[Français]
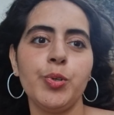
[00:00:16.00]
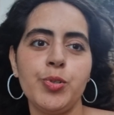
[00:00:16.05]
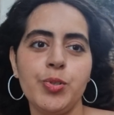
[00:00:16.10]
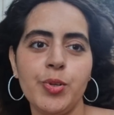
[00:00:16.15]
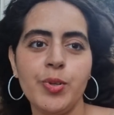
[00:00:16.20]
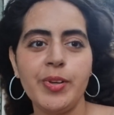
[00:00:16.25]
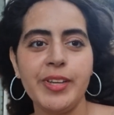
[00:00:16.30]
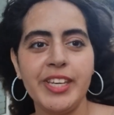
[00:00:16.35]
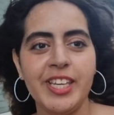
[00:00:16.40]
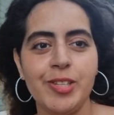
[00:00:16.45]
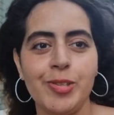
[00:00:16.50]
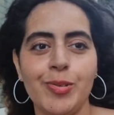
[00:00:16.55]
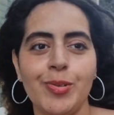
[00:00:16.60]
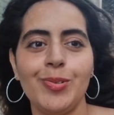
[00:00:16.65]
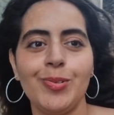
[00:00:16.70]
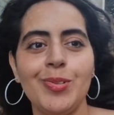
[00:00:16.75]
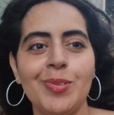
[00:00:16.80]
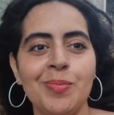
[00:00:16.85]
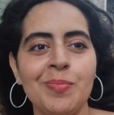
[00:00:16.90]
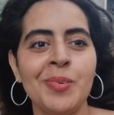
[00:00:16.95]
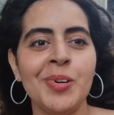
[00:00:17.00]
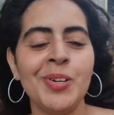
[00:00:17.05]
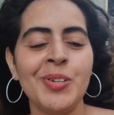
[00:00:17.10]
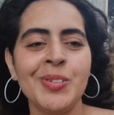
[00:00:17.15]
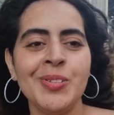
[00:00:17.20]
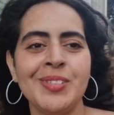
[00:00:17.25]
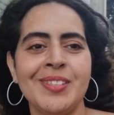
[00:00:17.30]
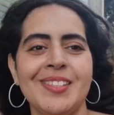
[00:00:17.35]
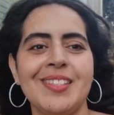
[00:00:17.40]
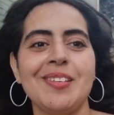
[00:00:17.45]
ceux qui se
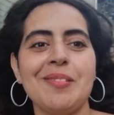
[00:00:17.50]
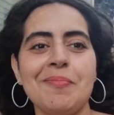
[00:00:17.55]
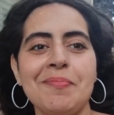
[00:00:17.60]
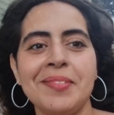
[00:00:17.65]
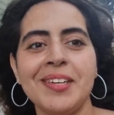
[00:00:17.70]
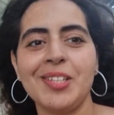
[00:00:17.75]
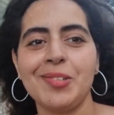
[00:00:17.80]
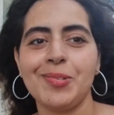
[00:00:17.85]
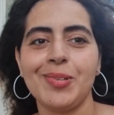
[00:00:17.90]
demandent, mais